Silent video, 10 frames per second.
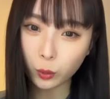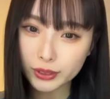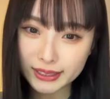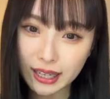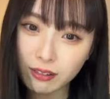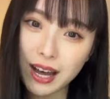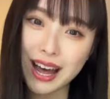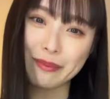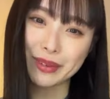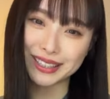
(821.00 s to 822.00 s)
こちら
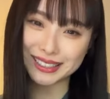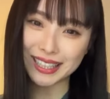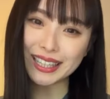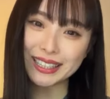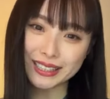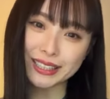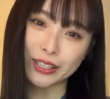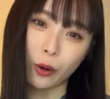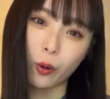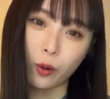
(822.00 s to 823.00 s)
はめっちゃいいっ
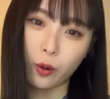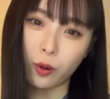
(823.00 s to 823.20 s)
すよ